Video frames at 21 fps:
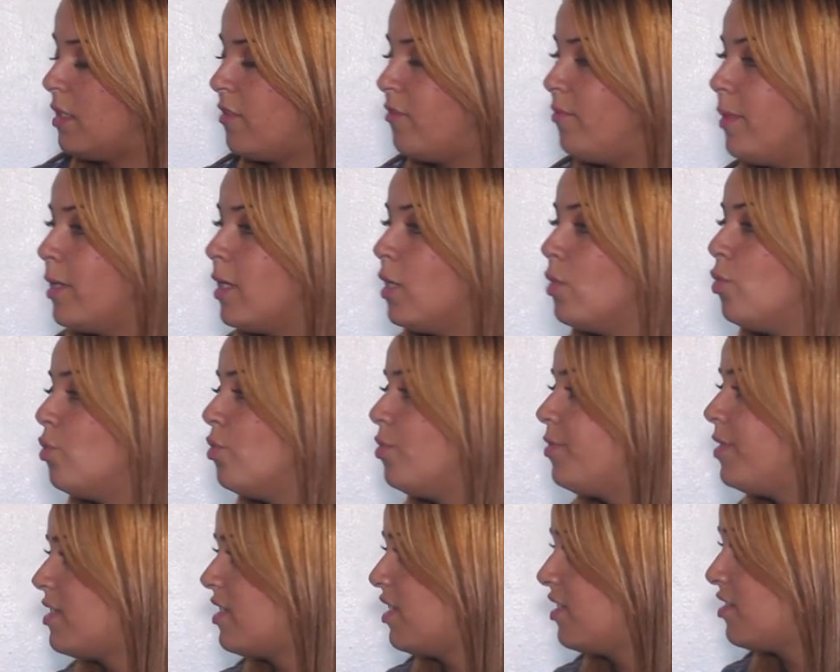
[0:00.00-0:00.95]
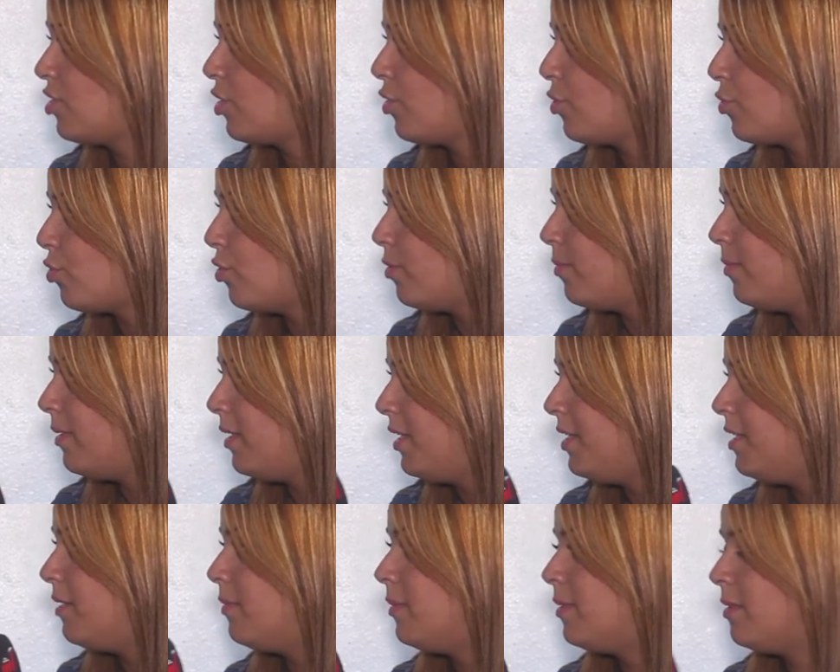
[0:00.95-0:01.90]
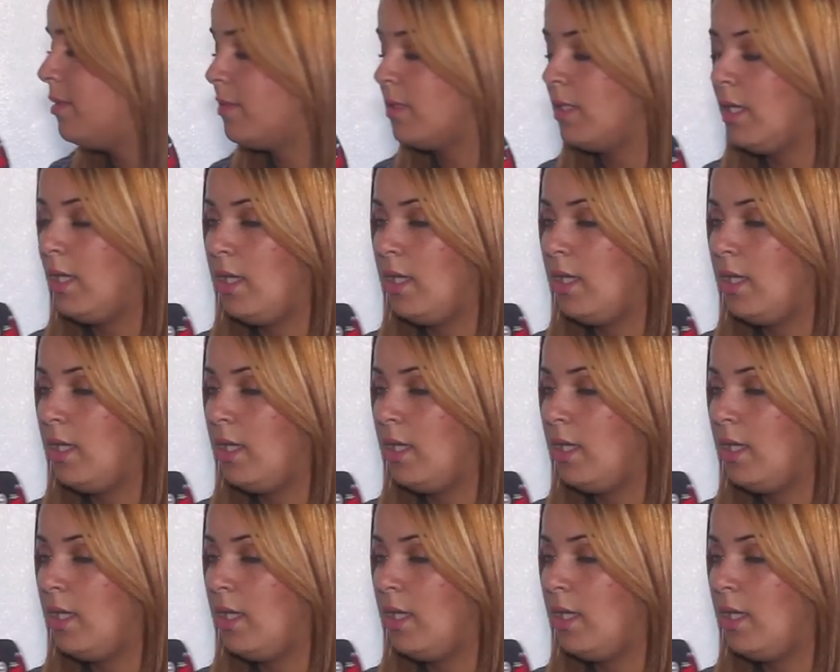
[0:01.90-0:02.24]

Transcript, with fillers: كيف ما كنقولوا الناس حجر وطوبه حنا آه.